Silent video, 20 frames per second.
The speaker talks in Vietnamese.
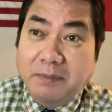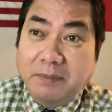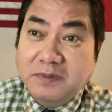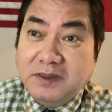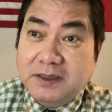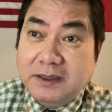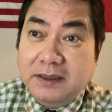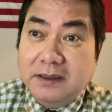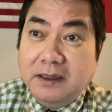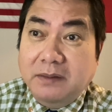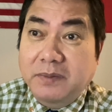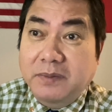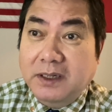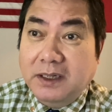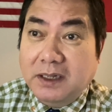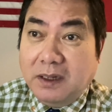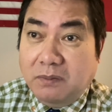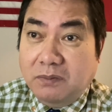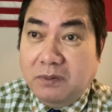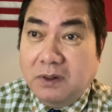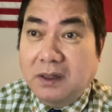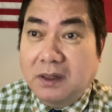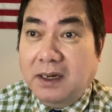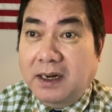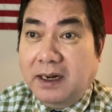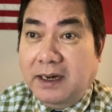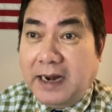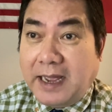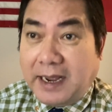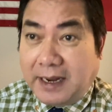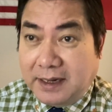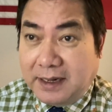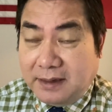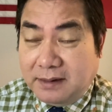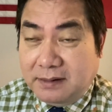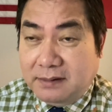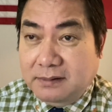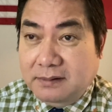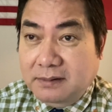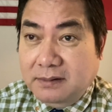chỉ ở Biển Đông rất là nặng,
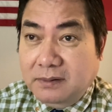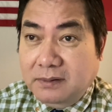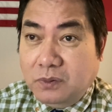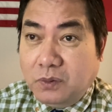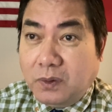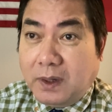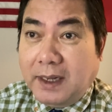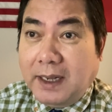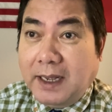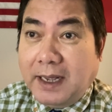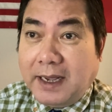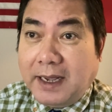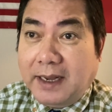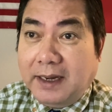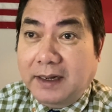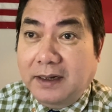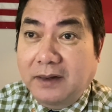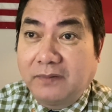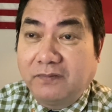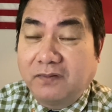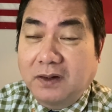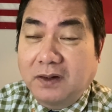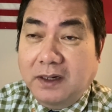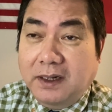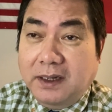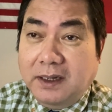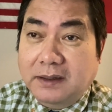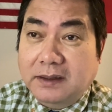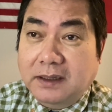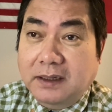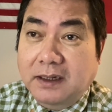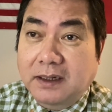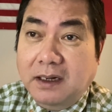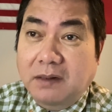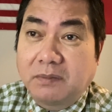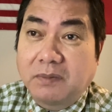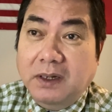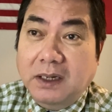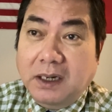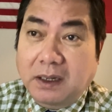quan ngại đến vấn đề tình
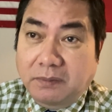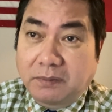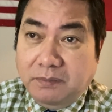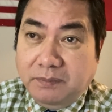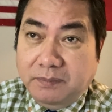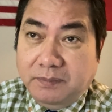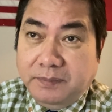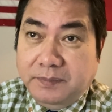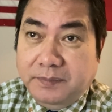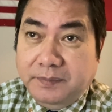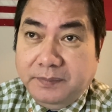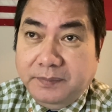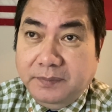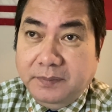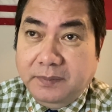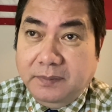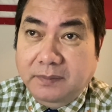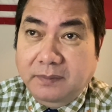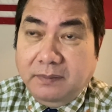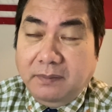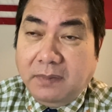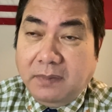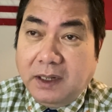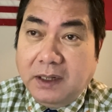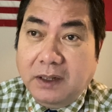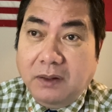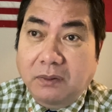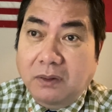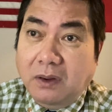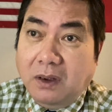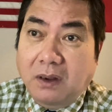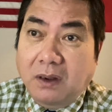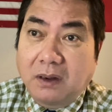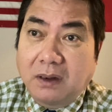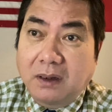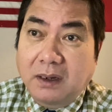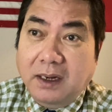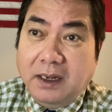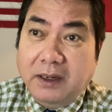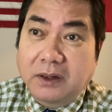hình Biển Đông. Mà điều
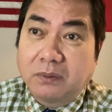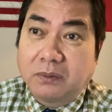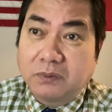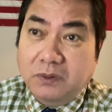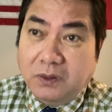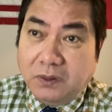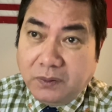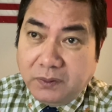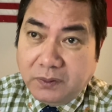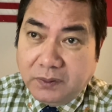đó là đúng thôi.